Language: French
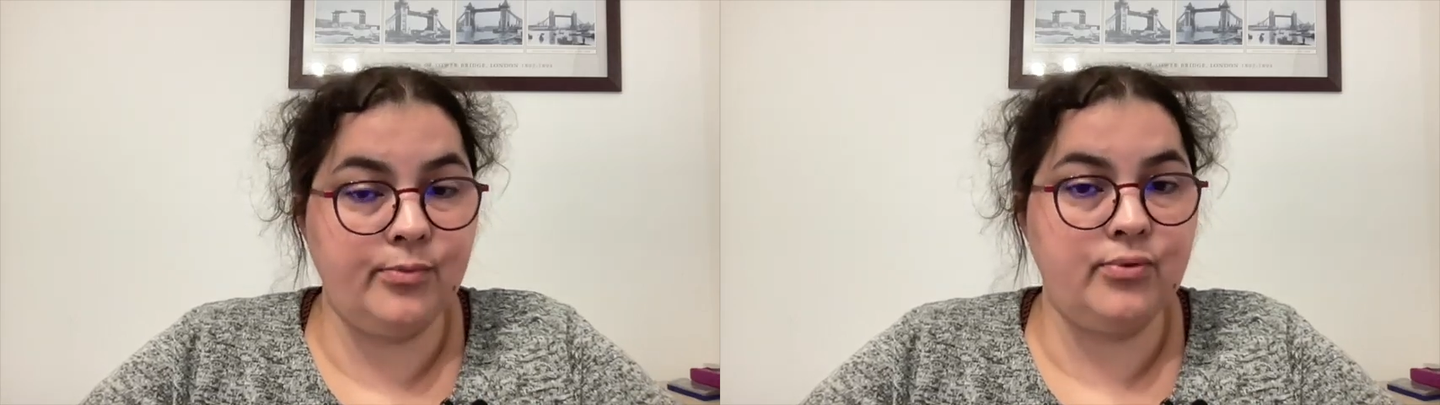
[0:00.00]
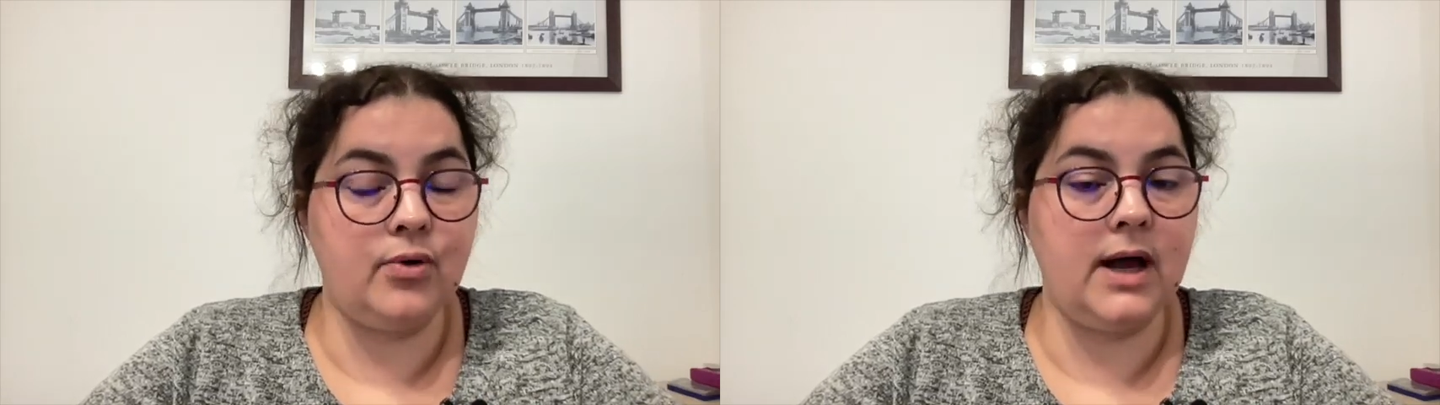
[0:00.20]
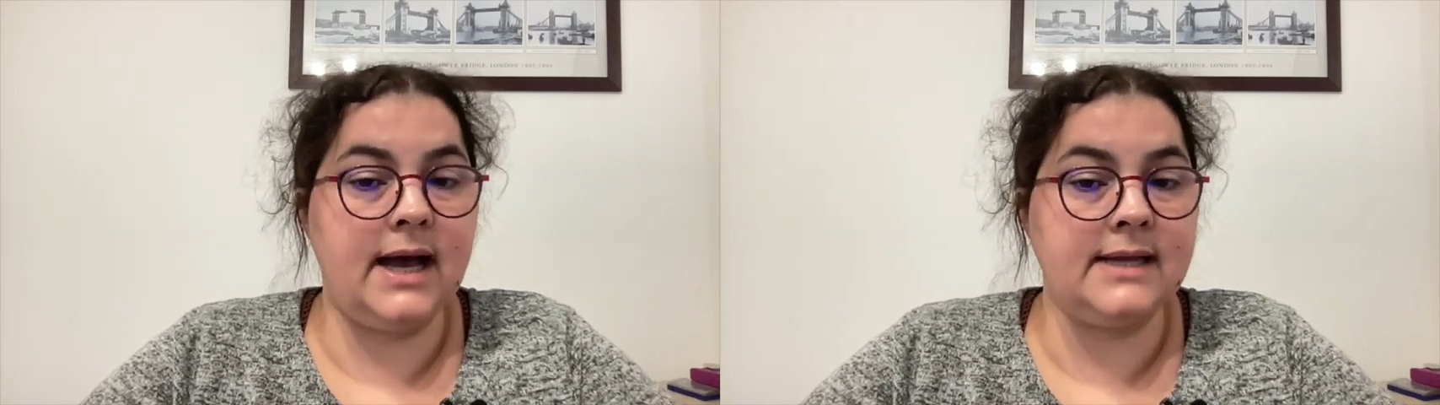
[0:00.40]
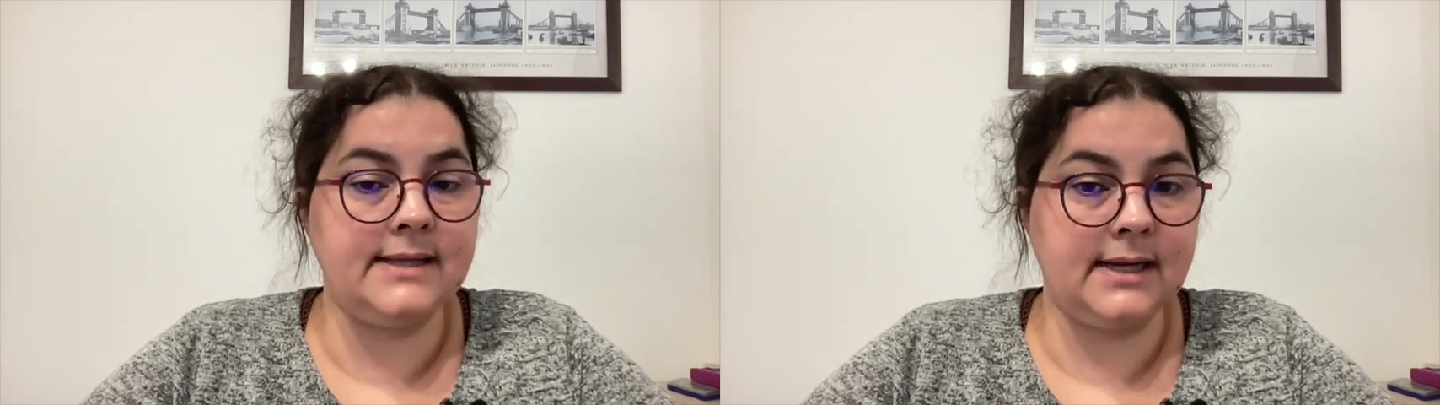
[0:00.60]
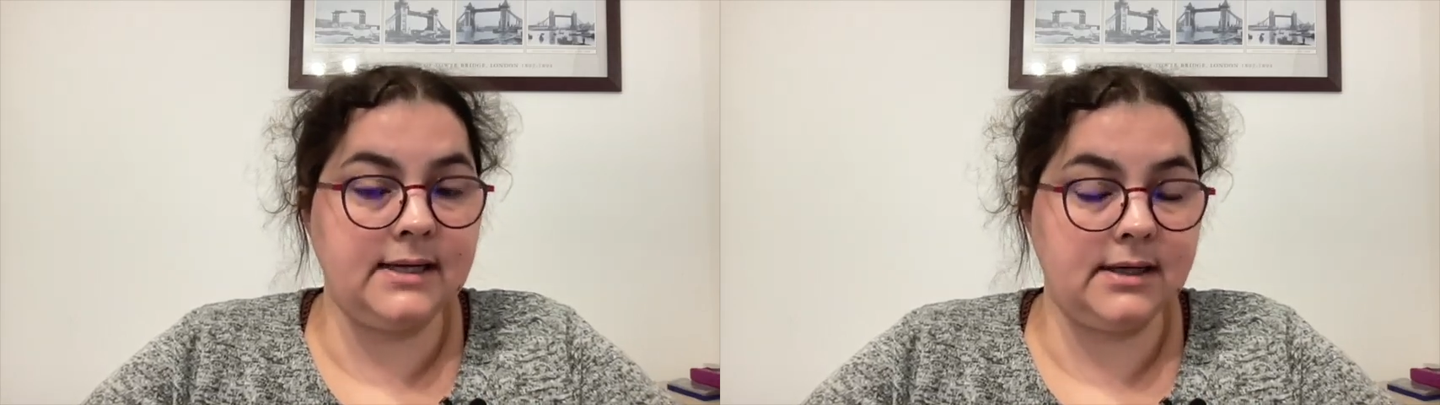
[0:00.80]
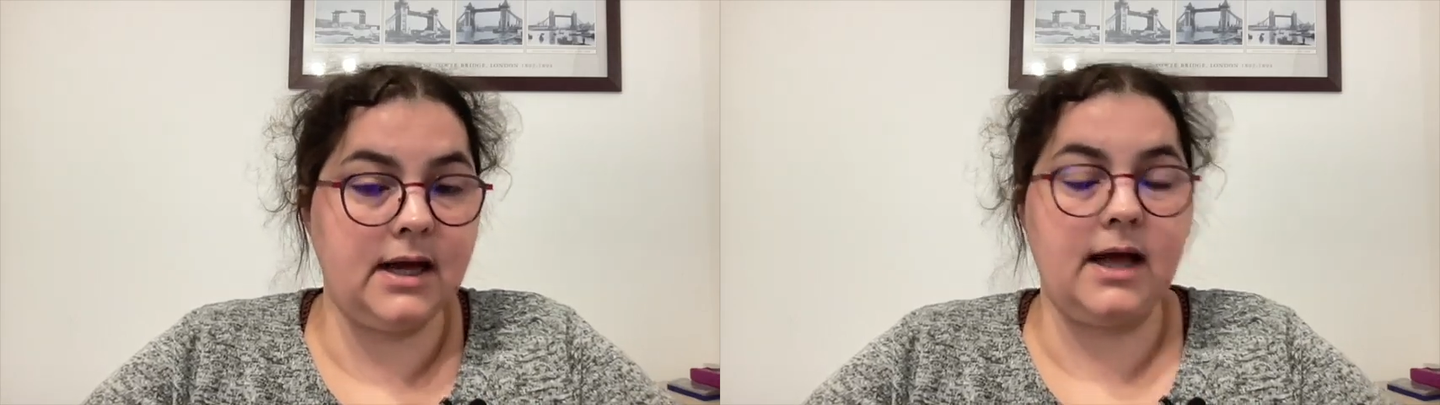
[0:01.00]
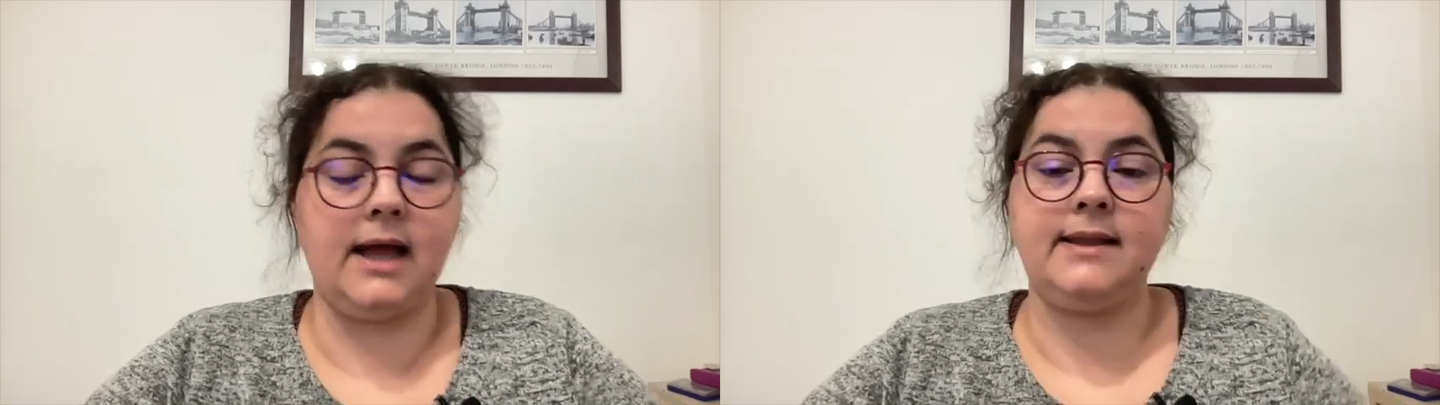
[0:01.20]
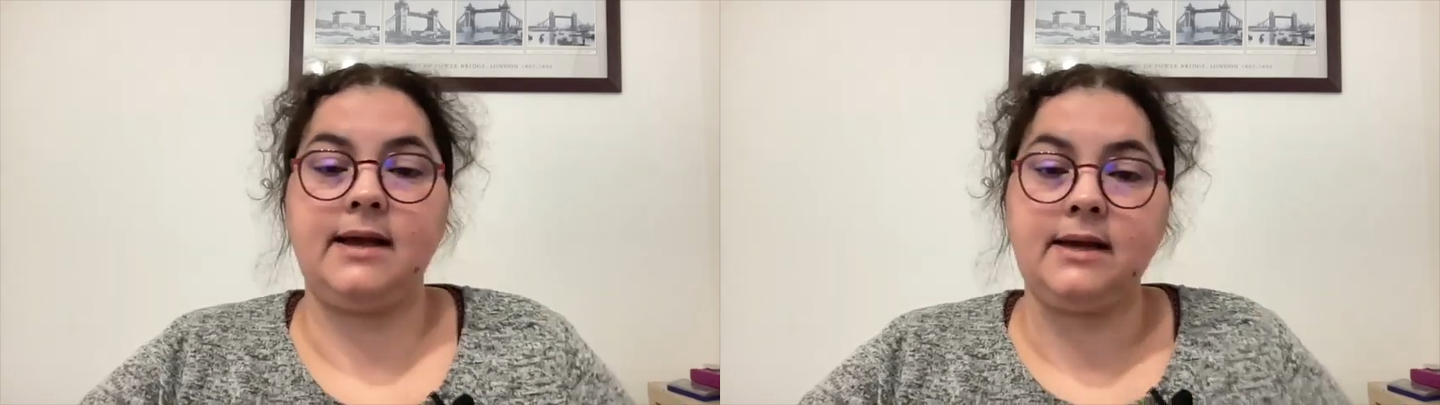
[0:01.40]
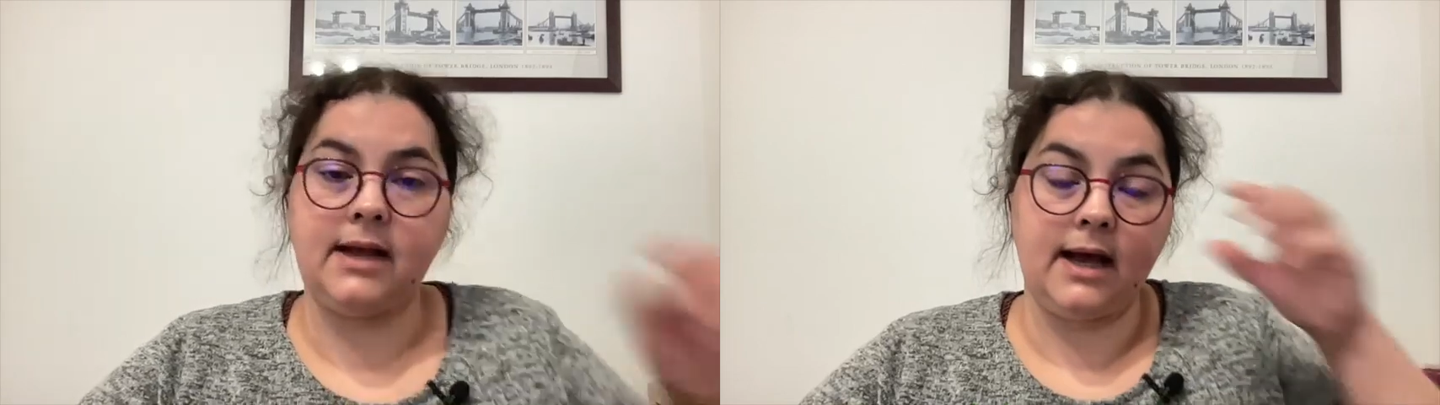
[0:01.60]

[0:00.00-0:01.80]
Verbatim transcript: pour Anna, Anna,